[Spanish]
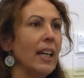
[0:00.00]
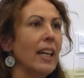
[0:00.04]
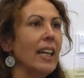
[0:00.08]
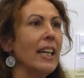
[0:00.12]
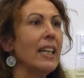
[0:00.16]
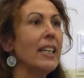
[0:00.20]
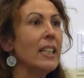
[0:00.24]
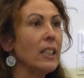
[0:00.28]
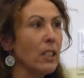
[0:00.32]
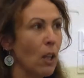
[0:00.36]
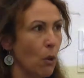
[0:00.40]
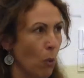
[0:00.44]

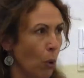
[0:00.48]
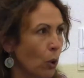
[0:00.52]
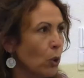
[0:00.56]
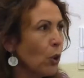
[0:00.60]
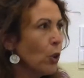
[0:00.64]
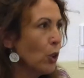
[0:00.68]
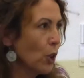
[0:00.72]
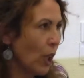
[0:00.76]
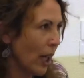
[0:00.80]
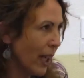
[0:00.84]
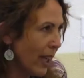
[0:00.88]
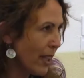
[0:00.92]
y desde luego
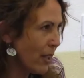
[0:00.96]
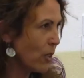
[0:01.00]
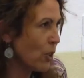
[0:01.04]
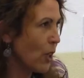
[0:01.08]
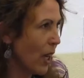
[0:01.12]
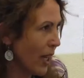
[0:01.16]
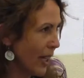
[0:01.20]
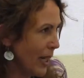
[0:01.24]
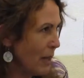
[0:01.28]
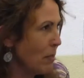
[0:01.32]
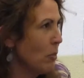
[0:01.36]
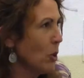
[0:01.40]
todos aquellos
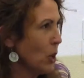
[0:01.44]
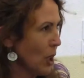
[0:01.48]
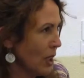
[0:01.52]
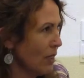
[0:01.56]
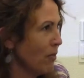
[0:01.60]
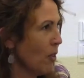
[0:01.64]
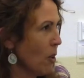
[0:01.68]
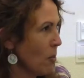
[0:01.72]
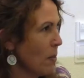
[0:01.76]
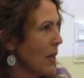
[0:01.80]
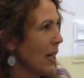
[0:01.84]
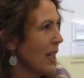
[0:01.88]
que queremos
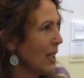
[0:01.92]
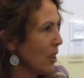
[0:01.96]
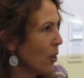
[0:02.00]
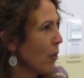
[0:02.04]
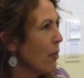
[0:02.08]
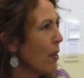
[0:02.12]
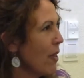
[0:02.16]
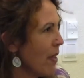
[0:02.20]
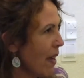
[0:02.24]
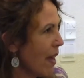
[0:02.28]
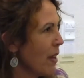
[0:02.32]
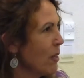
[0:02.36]
transformar la
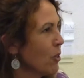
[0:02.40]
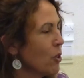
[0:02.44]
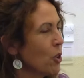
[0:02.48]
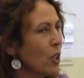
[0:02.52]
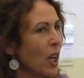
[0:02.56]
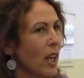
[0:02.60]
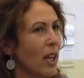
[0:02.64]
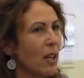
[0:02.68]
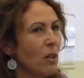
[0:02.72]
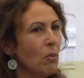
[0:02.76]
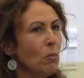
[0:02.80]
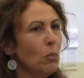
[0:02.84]
sociedad y
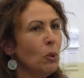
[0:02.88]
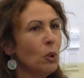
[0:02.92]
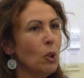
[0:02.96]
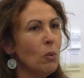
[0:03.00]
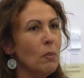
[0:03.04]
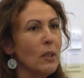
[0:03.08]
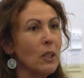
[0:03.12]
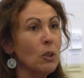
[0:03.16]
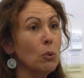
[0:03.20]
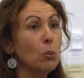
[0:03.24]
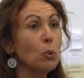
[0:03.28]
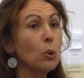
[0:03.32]
conseguir un mundo
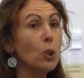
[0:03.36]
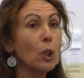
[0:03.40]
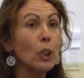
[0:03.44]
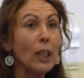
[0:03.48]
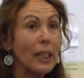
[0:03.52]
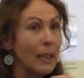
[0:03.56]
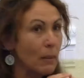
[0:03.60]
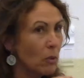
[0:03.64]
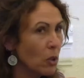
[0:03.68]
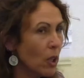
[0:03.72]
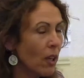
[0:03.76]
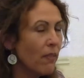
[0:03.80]
más justo
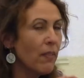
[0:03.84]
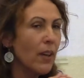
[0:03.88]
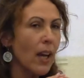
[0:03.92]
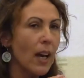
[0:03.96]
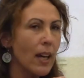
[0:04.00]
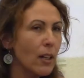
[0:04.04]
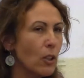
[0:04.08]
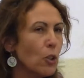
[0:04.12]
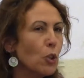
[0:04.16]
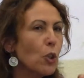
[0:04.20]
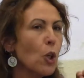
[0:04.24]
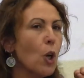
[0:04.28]
tenemos que
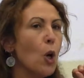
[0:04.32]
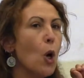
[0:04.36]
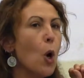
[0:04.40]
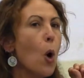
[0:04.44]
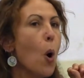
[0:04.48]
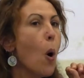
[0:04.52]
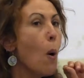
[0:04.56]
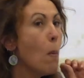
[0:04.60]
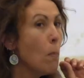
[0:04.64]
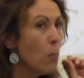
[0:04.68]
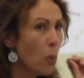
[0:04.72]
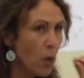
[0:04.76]
fijarnos
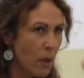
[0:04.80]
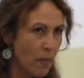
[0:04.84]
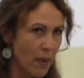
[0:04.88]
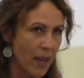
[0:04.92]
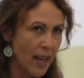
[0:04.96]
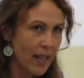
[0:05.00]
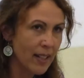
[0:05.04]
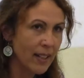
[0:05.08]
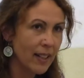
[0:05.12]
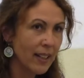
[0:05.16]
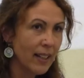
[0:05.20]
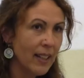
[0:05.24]
muy
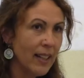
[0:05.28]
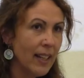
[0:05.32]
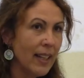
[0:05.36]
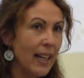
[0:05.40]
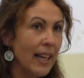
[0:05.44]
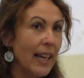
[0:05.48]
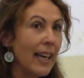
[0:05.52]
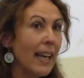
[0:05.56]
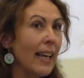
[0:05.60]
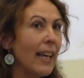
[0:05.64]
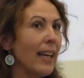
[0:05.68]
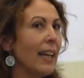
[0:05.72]
bien
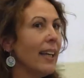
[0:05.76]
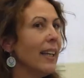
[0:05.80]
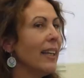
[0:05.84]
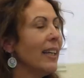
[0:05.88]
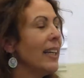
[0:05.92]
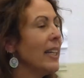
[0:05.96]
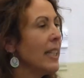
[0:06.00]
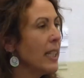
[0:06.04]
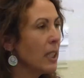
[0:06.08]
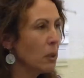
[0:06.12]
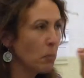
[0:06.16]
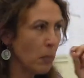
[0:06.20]

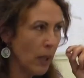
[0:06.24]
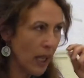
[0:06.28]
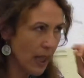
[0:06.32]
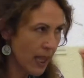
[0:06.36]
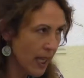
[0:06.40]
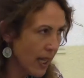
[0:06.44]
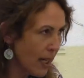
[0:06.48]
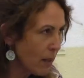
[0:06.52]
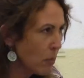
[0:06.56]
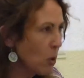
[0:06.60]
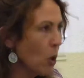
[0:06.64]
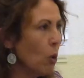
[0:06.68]
y
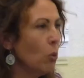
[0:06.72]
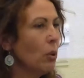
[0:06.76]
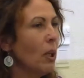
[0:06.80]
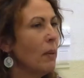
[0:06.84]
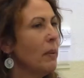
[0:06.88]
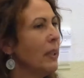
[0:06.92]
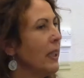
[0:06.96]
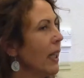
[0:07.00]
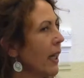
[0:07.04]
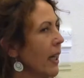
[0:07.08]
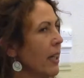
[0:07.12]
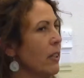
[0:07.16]
despreciar
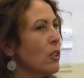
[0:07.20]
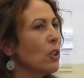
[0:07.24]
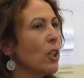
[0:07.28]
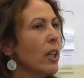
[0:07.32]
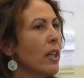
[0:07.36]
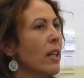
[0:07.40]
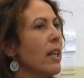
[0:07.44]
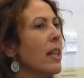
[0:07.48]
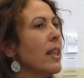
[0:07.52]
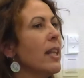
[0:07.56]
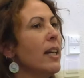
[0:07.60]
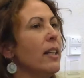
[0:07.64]
absolutamente a aquellos que
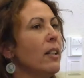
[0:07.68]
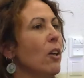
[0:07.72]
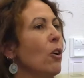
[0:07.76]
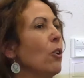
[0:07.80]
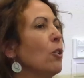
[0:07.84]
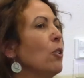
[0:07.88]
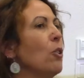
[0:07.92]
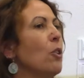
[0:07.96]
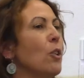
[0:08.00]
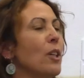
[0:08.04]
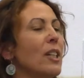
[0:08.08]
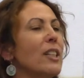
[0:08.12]
dicen, no,
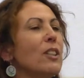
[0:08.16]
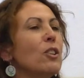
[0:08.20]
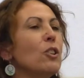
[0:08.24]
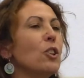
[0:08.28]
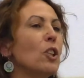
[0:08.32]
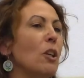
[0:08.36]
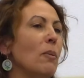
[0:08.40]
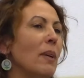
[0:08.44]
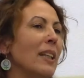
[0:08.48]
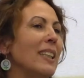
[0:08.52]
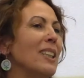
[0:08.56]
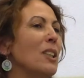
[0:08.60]
no, estos
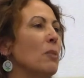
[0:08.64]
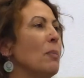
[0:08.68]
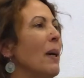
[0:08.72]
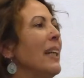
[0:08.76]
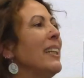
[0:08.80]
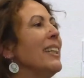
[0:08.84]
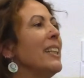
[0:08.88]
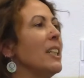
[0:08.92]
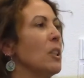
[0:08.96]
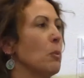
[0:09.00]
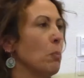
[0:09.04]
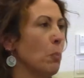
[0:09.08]
debates
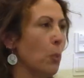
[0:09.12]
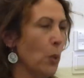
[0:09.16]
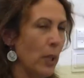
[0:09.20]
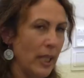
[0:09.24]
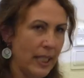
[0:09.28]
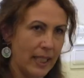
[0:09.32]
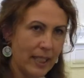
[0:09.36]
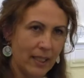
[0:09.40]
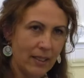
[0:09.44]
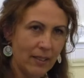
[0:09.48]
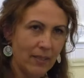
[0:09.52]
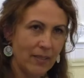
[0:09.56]
van
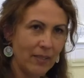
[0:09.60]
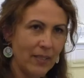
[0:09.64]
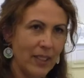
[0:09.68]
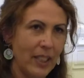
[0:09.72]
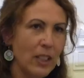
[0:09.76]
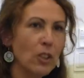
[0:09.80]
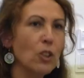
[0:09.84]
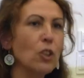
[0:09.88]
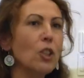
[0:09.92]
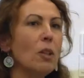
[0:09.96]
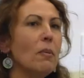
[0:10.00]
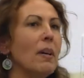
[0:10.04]
después.
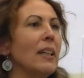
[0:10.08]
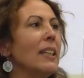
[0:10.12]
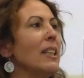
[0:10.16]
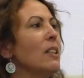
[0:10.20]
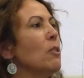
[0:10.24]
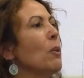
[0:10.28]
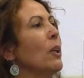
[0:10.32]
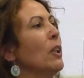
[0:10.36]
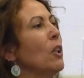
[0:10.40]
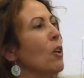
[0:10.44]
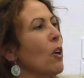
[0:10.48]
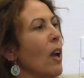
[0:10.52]
Estos debates
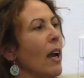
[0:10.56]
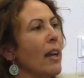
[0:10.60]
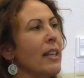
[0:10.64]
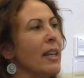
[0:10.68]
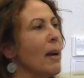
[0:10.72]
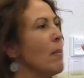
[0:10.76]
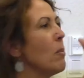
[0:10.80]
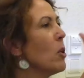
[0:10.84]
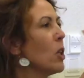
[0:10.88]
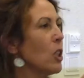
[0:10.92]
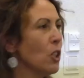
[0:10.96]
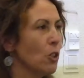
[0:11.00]
cuando
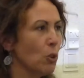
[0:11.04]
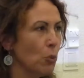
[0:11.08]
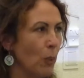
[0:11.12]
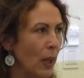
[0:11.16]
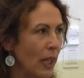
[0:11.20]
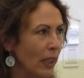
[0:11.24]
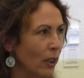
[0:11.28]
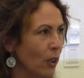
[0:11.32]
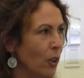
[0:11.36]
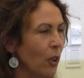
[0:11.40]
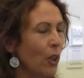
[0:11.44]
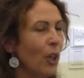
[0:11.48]
hayamos
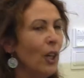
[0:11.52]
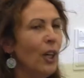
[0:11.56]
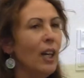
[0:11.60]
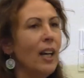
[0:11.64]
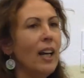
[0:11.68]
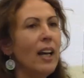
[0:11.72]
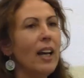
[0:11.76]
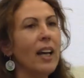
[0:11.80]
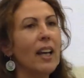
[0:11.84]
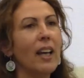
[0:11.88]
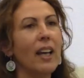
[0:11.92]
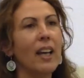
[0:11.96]
resuelto
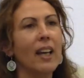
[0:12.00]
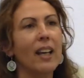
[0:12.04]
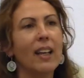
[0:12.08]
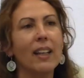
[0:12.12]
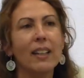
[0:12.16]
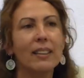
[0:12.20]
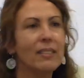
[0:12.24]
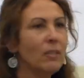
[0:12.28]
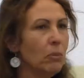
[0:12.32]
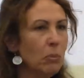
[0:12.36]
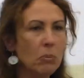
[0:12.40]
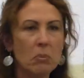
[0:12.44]

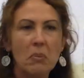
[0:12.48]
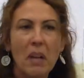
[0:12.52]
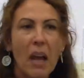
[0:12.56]
eh,